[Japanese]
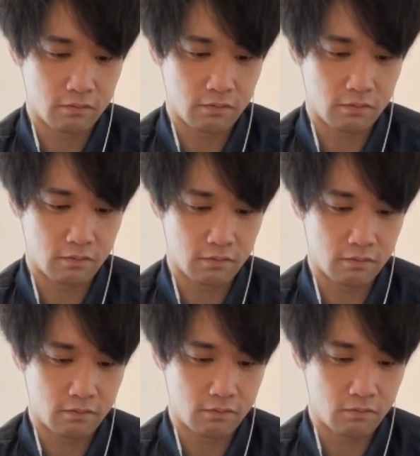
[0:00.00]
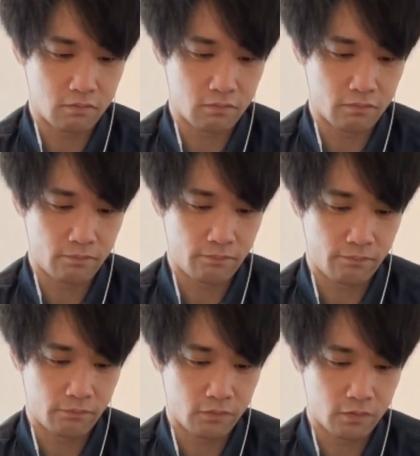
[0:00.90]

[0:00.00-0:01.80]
はいはいはいはいはいはいは